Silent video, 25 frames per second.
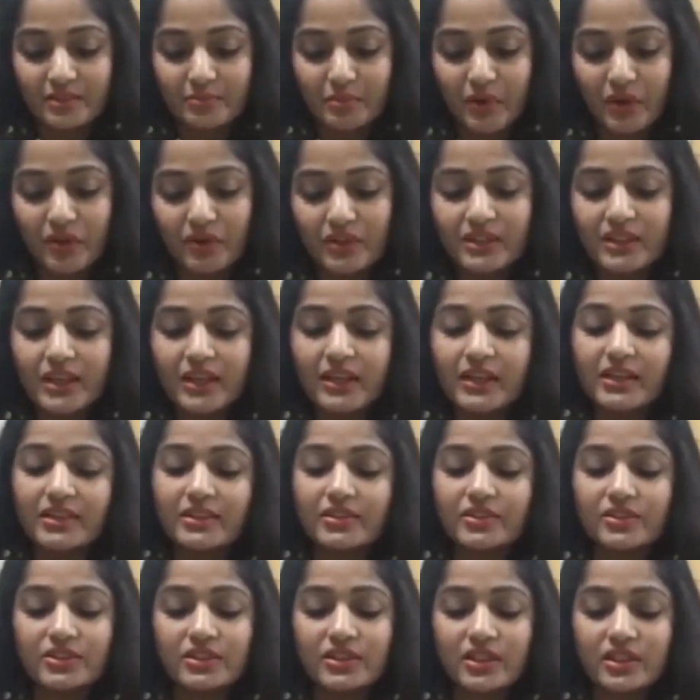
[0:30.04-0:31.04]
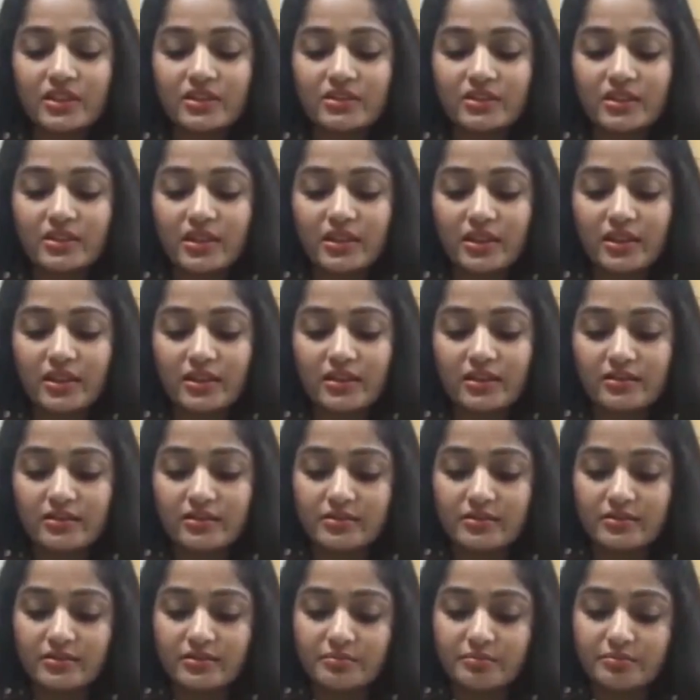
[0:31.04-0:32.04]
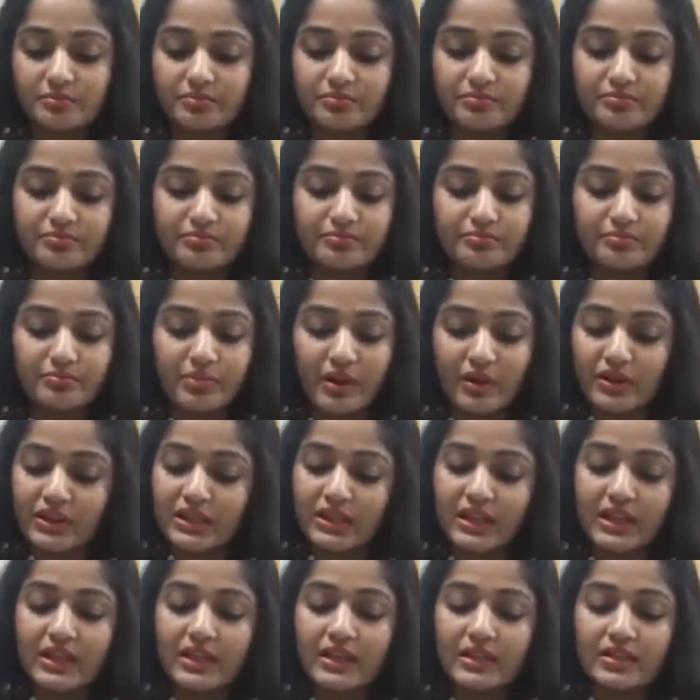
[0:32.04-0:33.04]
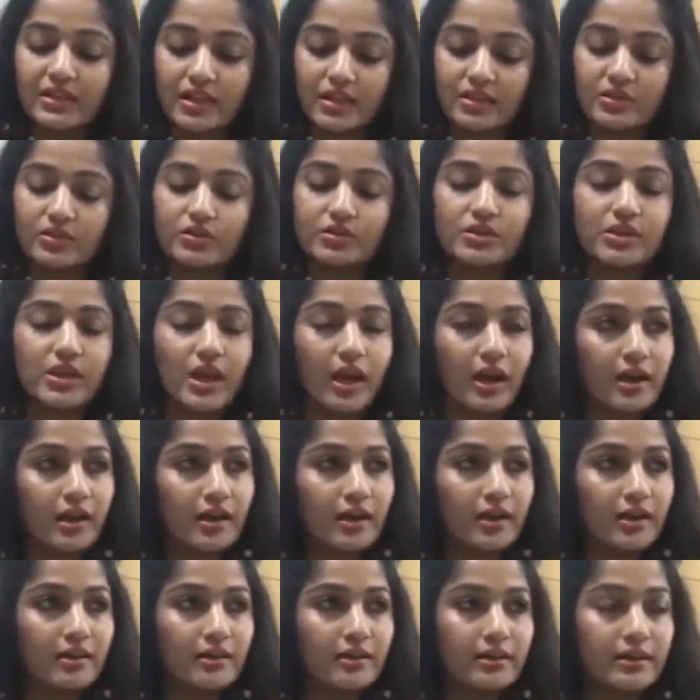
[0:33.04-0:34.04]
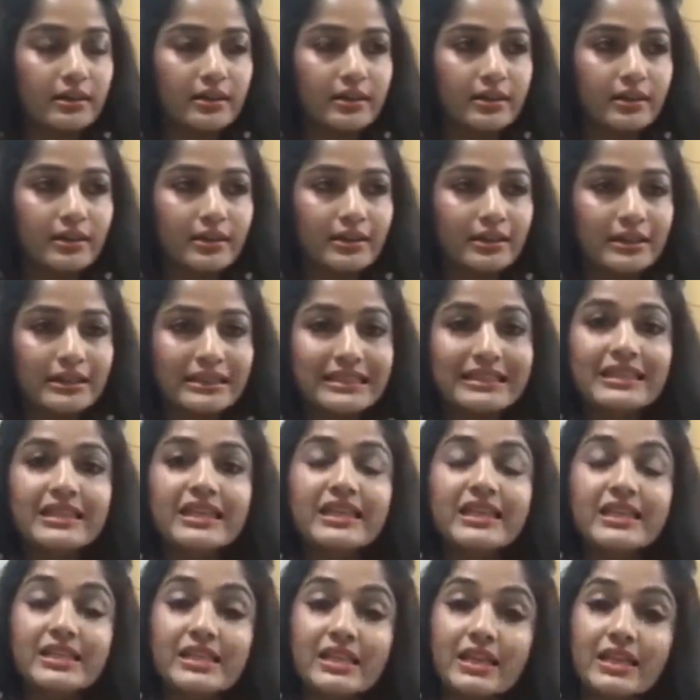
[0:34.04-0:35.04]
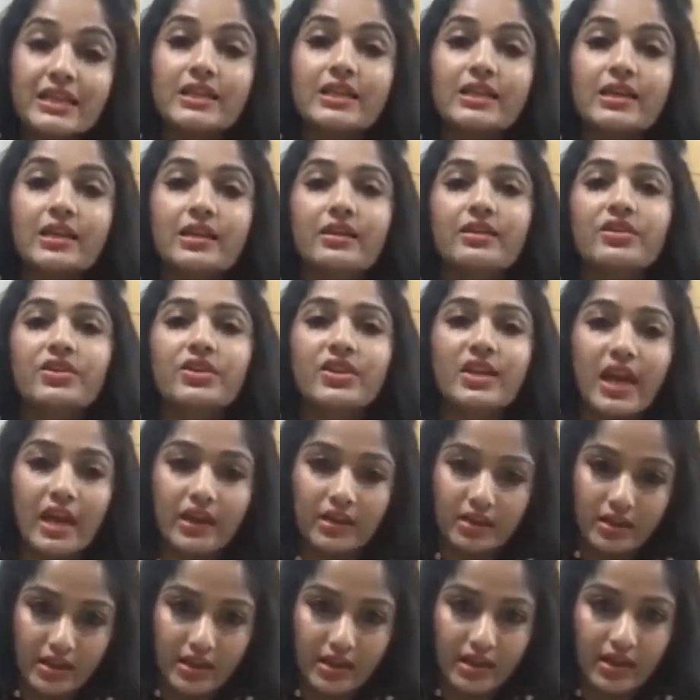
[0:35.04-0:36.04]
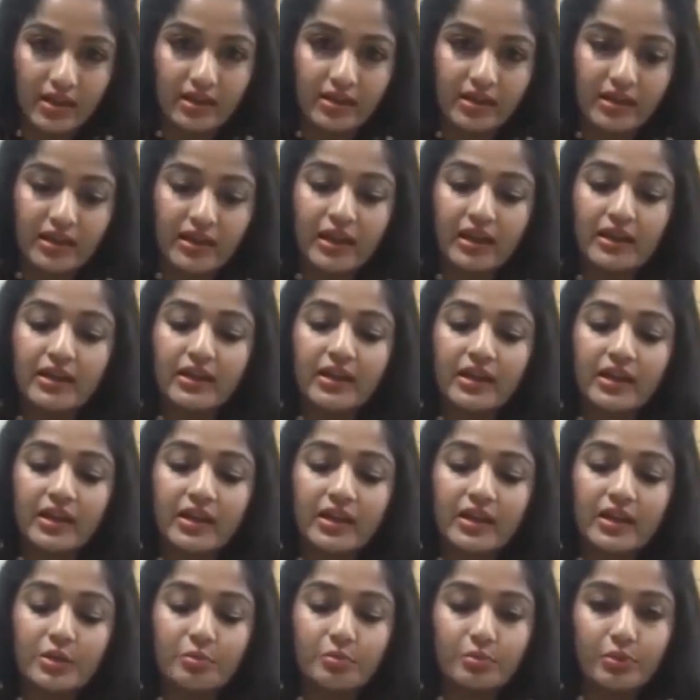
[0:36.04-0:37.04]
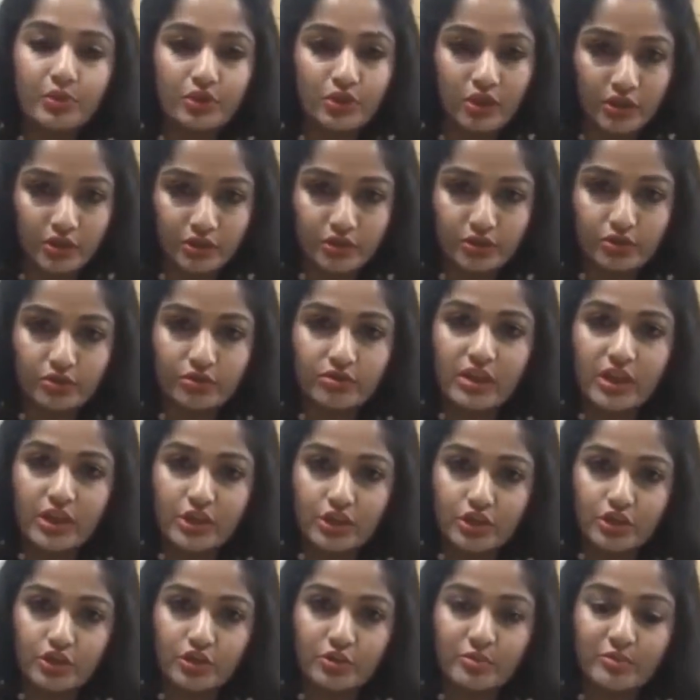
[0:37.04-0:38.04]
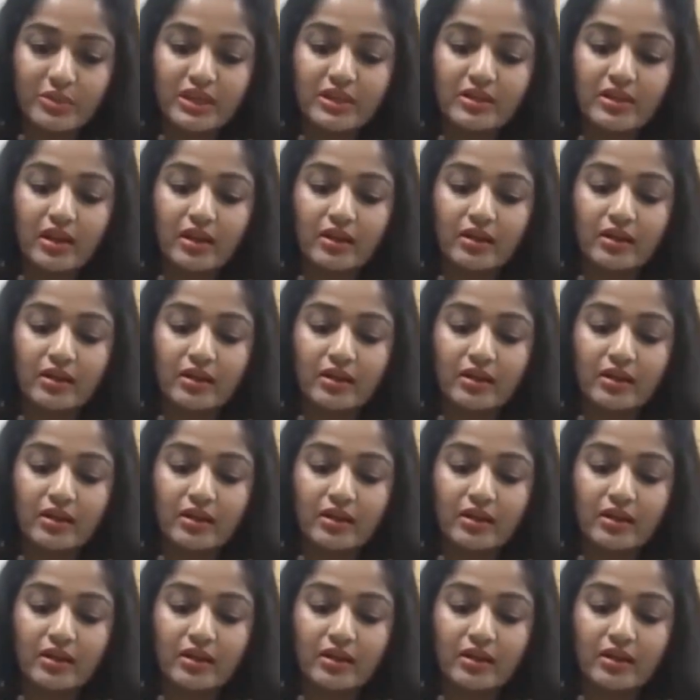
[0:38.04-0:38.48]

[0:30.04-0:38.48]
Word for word: పవన్ కళ్యాణ్ గురించి అడుగుతారా పవన్ కళ్యాణ్ గారు చాలా డీసెంట్ గా రియాక్ట్ అయ్యారండి అంటే ఇప్పుడు నడుస్తున్న ఇష్యూ మీద